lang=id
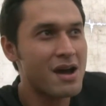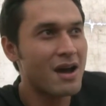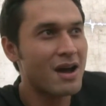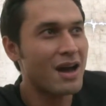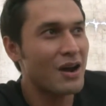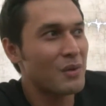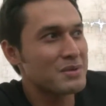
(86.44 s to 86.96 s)

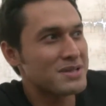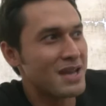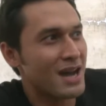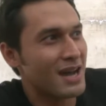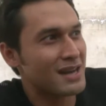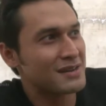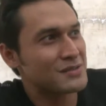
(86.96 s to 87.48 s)
kalau
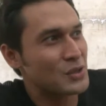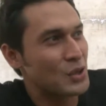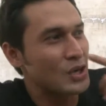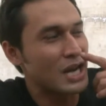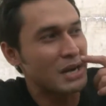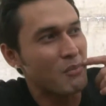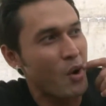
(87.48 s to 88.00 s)
misalkan turun
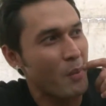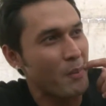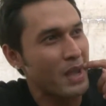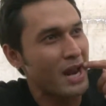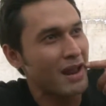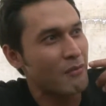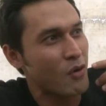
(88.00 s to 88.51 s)
dari mobil
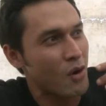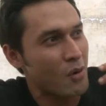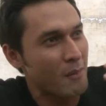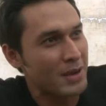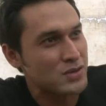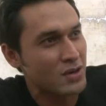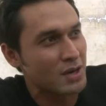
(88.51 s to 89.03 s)
mau
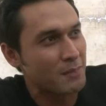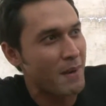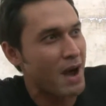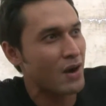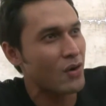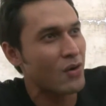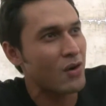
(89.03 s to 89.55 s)
masuk ke
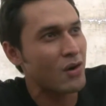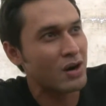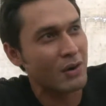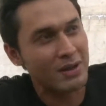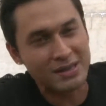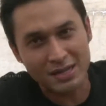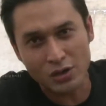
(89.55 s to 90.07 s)
panggung
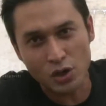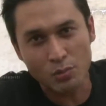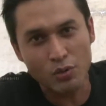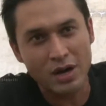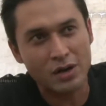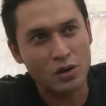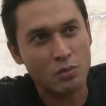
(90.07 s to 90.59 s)
lewatin
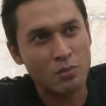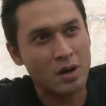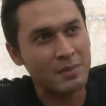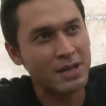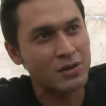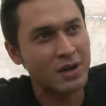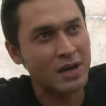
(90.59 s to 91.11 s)
kerumunan-kerumunan
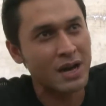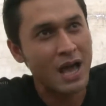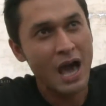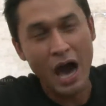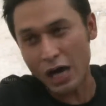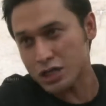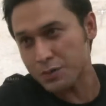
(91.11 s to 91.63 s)
gitu kan
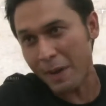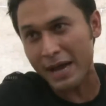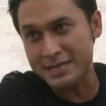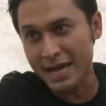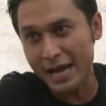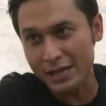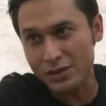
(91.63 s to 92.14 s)
harus pakai
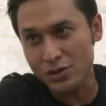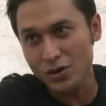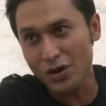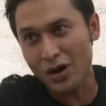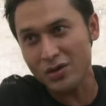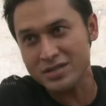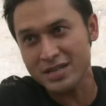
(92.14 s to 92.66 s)
jaket dulu.
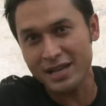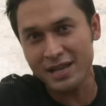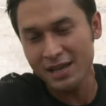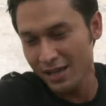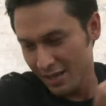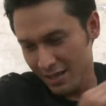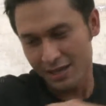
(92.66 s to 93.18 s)
Kalau sini
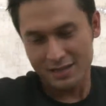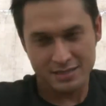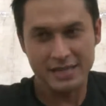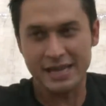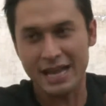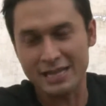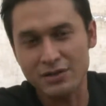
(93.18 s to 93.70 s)

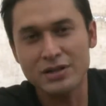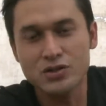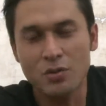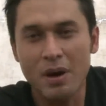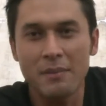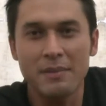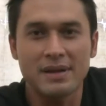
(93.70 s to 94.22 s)
segini aja udah cukup
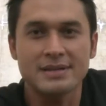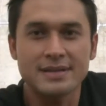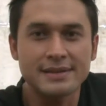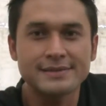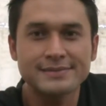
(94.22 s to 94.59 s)
aman sih.